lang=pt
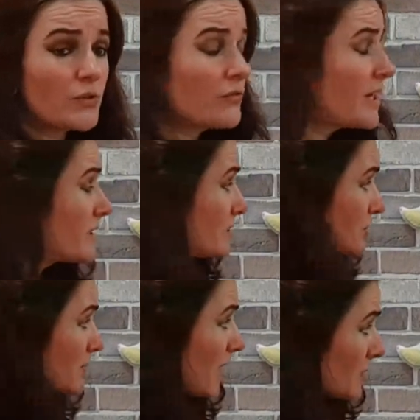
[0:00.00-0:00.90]
profeta
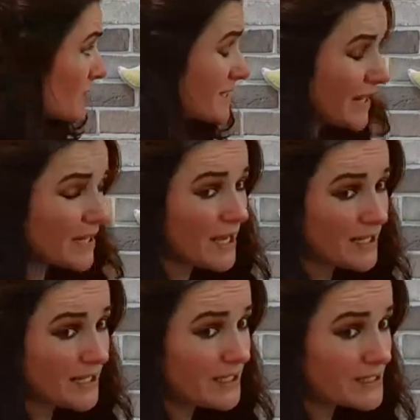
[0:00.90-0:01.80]
chamado
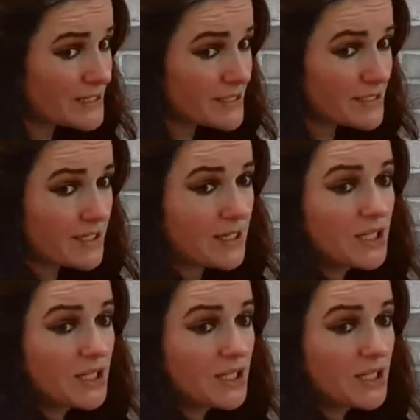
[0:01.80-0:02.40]
Zacarias